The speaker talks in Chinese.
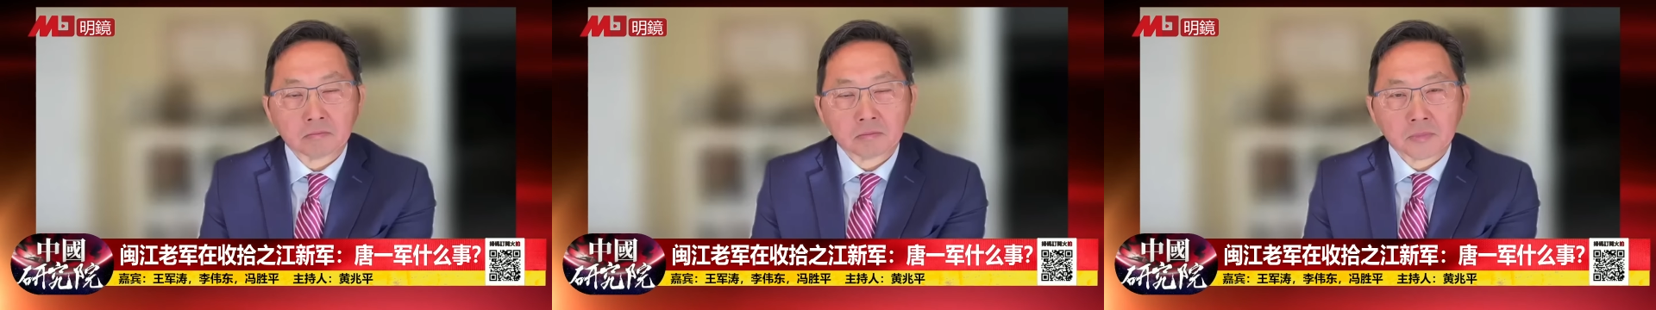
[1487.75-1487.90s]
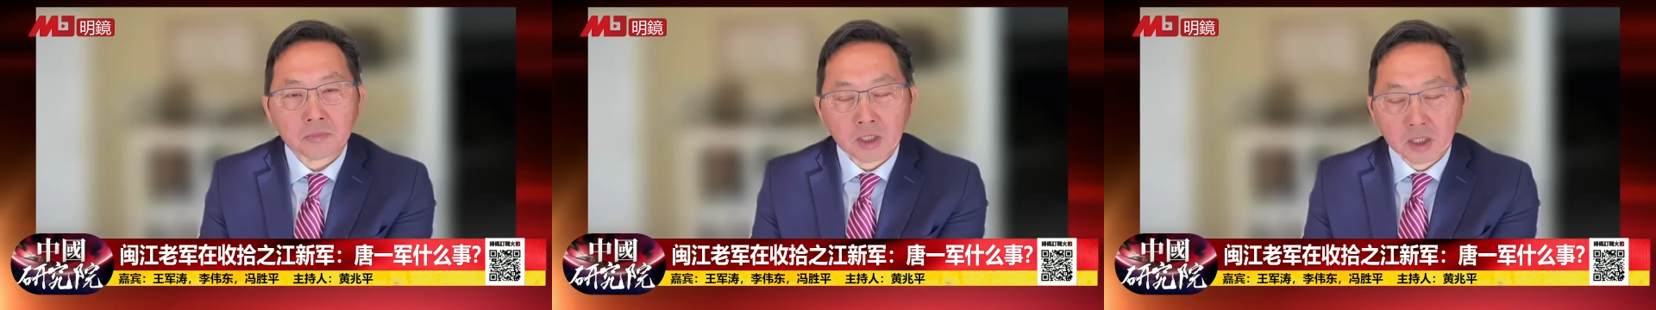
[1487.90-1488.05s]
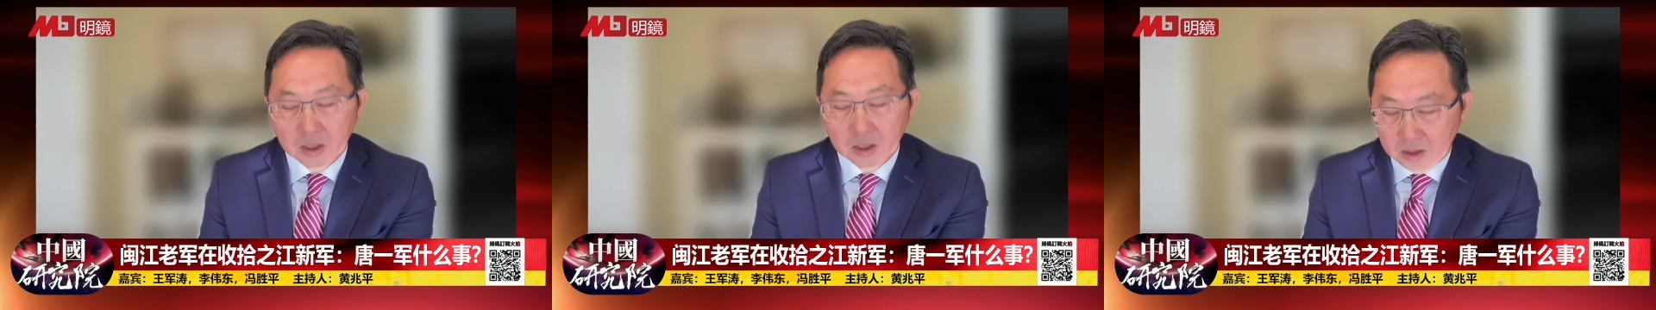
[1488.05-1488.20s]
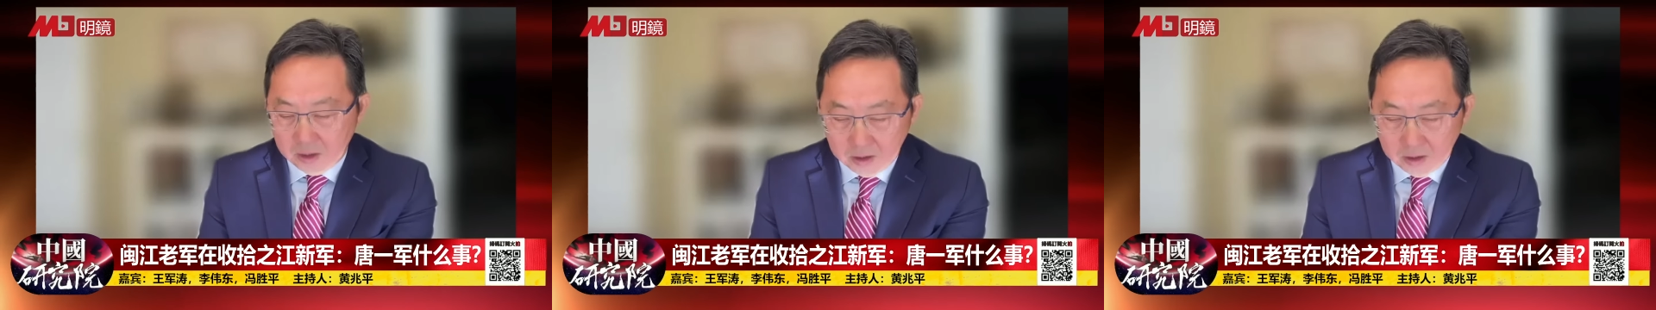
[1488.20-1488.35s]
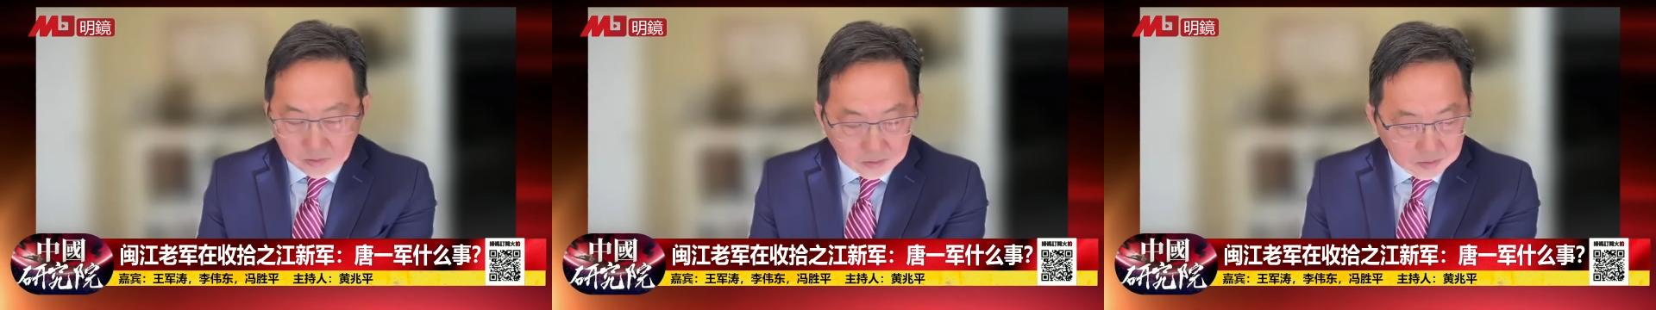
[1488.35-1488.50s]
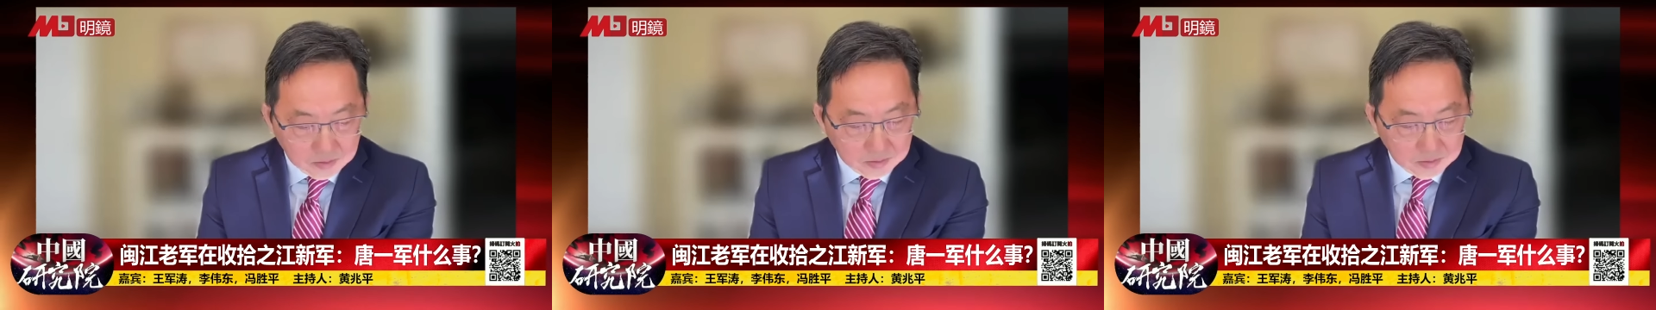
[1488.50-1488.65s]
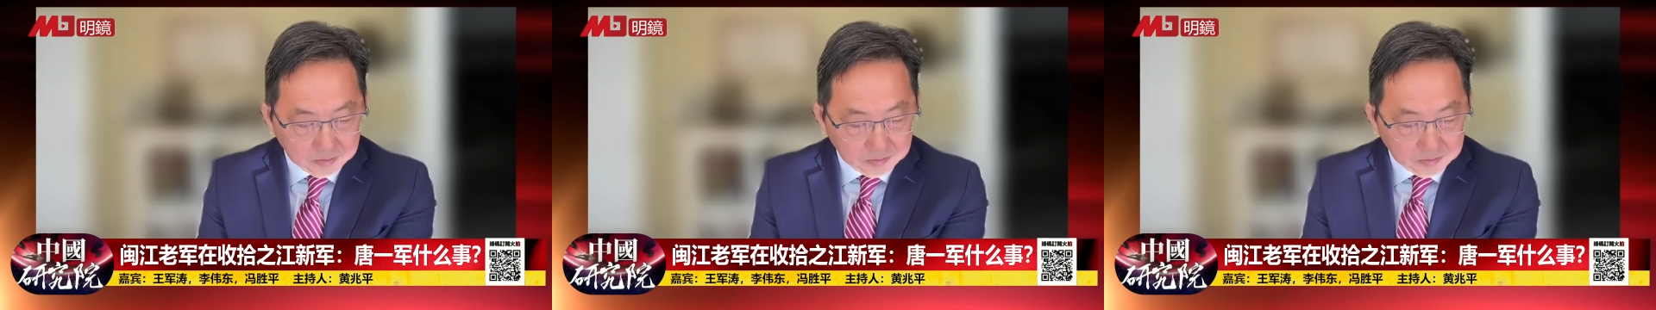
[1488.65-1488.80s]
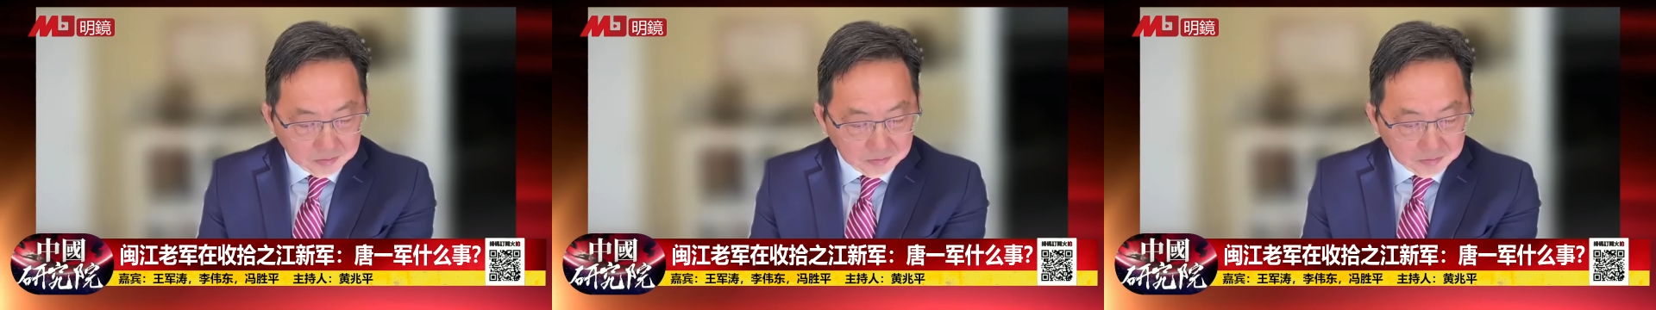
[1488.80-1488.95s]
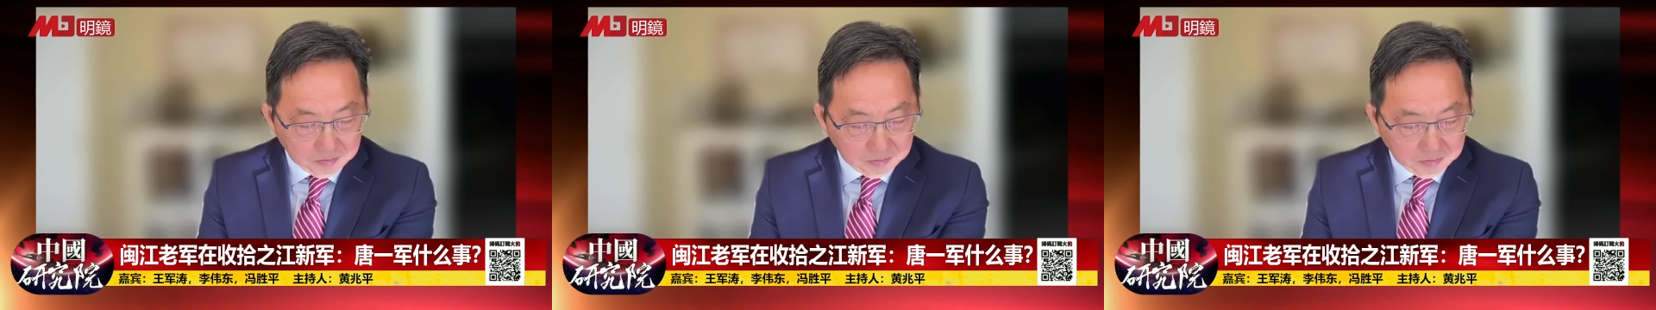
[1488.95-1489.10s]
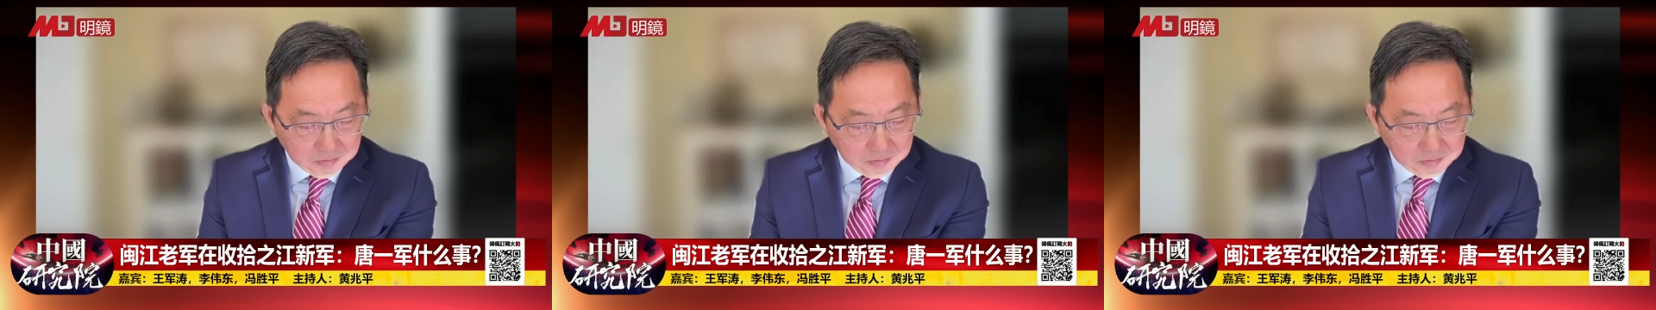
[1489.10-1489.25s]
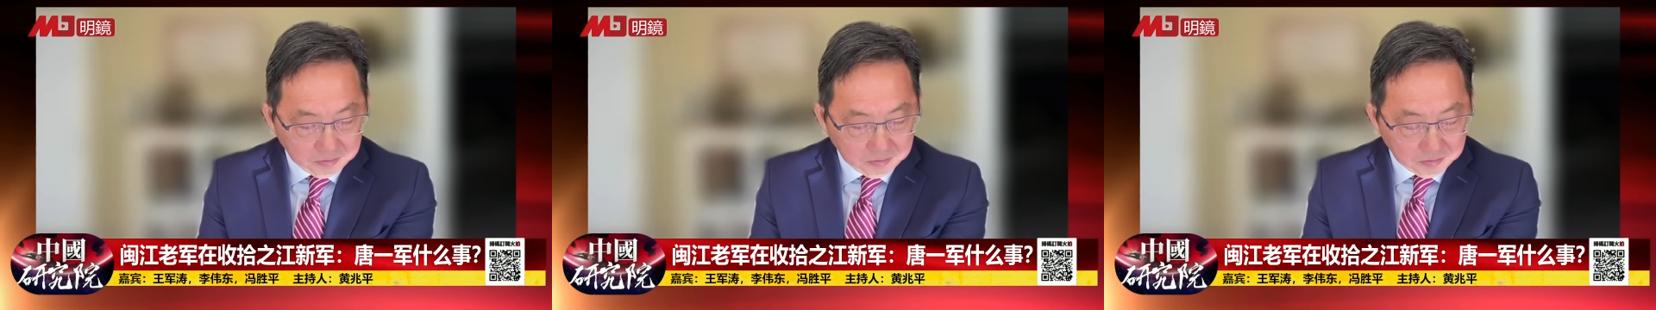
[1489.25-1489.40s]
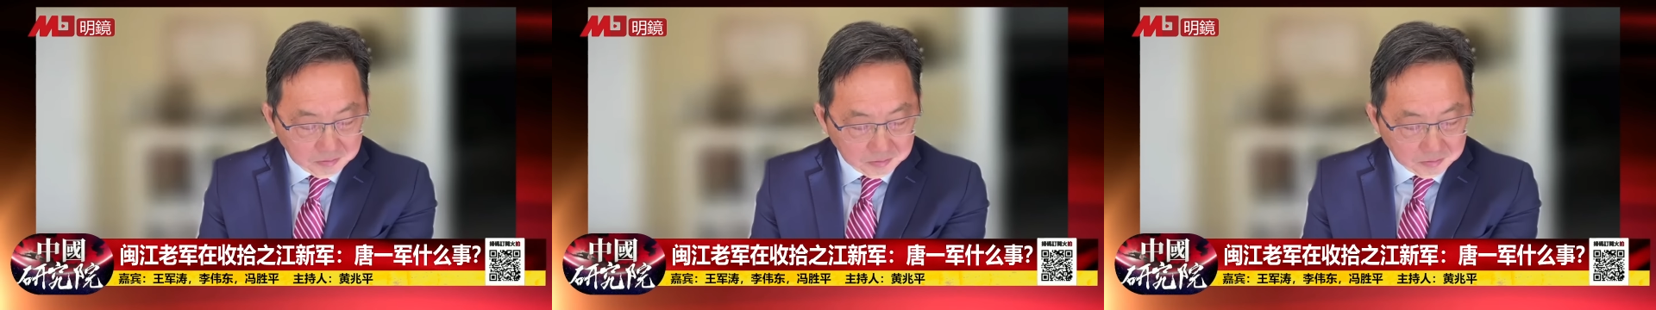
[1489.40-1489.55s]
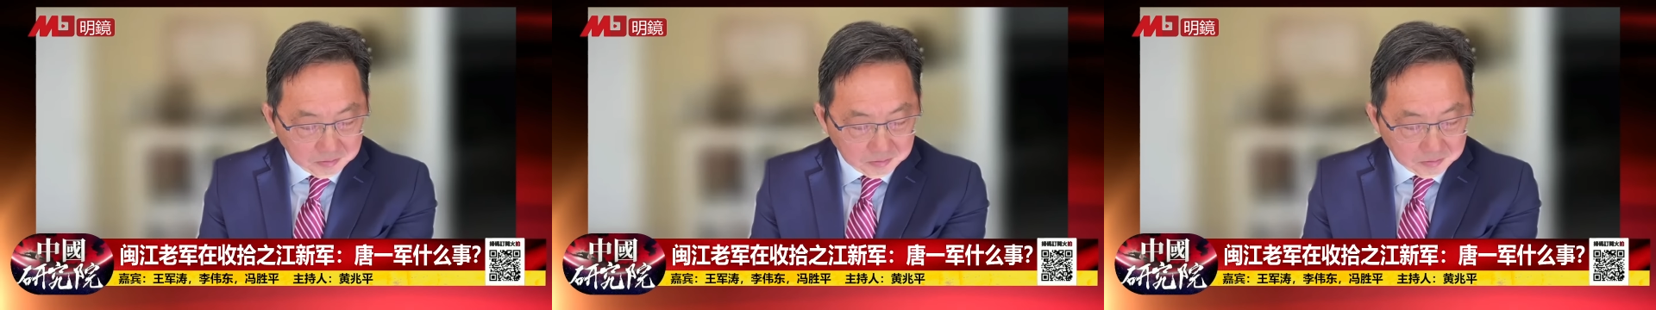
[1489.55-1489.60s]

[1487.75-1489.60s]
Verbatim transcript: 我那本书当时写的时